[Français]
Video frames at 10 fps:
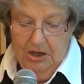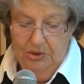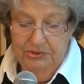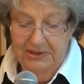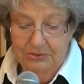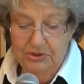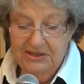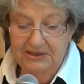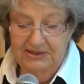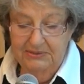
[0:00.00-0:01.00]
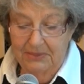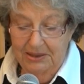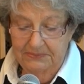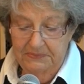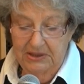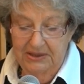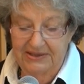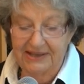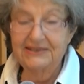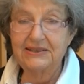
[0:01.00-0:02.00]
on a le sentiment
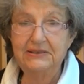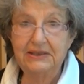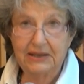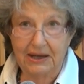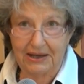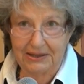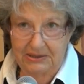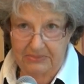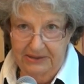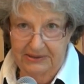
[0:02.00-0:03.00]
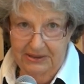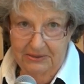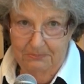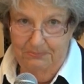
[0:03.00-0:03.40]
d'accéder à la liberté